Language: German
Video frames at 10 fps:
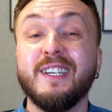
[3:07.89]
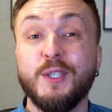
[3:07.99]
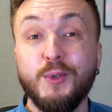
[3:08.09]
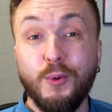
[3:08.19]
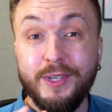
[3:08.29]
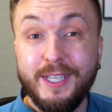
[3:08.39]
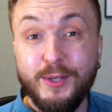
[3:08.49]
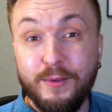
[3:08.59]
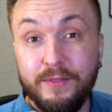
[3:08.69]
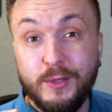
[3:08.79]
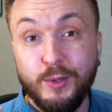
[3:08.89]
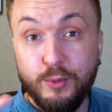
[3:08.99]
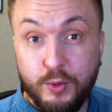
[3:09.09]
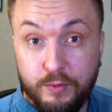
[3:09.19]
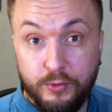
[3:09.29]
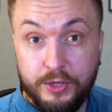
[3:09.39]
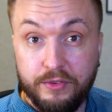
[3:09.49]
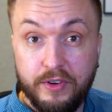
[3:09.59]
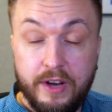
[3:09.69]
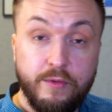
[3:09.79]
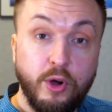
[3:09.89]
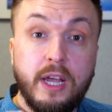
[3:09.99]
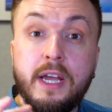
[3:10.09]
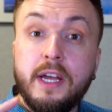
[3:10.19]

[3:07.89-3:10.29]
So, und jetzt kommen wir zum Symfony Framework.